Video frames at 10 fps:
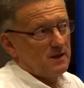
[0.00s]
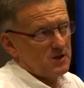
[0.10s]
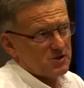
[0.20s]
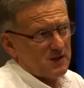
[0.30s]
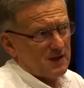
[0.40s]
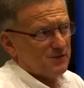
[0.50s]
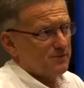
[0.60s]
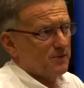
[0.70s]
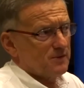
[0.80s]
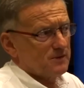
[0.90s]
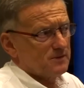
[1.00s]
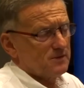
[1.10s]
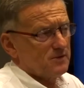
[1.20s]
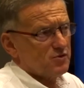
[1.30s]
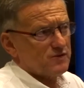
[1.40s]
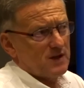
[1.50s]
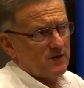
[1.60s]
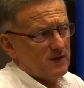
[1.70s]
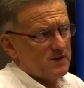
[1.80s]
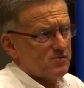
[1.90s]
liczę na to, bo y, już w tej
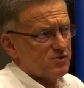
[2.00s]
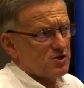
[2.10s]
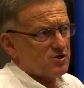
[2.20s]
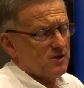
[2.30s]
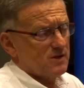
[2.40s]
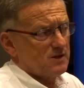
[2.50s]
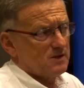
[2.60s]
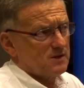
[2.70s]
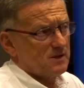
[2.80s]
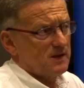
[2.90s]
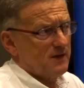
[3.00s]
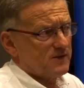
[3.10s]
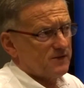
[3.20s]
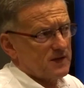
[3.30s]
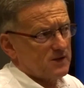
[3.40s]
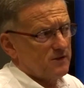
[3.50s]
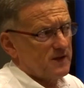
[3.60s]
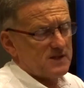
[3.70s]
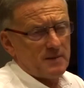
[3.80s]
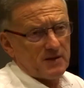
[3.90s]
chwili słyszę, że nawet w Krakowie
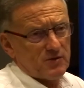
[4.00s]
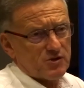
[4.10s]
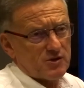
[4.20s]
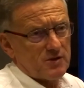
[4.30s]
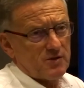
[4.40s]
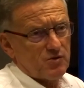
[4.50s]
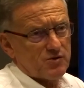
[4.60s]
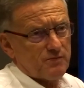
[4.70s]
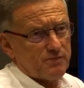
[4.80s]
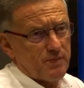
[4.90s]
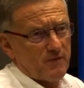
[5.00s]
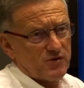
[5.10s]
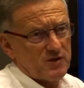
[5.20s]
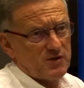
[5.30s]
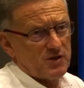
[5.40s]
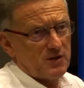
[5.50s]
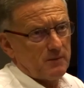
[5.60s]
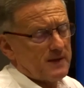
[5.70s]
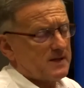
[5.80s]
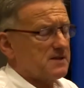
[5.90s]
egzaminatorzy już powrócili dzisiaj do
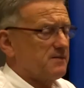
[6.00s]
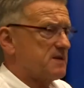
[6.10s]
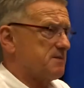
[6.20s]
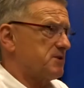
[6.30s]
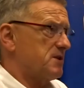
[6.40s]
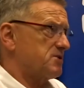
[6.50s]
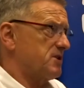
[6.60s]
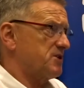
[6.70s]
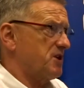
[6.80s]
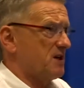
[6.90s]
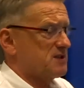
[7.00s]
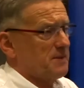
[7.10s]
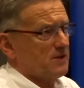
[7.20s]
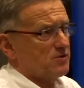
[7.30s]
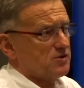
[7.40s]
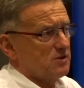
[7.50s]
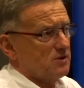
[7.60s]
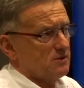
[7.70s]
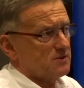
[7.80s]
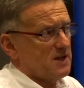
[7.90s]
pracy, więc myślę, że nasi egzaminatorzy
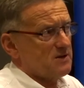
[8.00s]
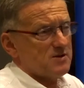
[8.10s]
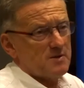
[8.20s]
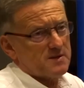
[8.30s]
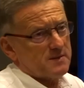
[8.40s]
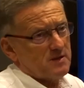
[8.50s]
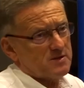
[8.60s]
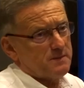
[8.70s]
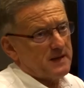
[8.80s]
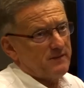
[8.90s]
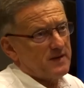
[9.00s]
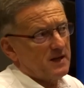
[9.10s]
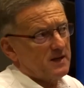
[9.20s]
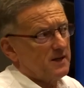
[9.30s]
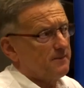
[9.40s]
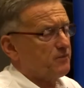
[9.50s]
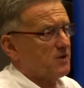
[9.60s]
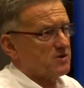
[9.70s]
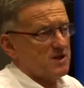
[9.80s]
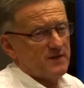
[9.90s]
no, zdają sobie z tego sprawę, jakie
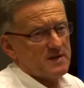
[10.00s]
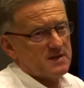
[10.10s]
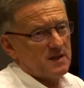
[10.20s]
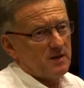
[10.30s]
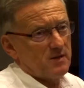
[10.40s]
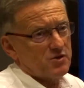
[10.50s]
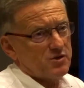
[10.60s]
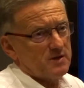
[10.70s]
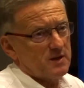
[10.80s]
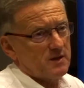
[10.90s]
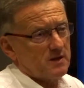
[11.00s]
konsekwencje ośrodek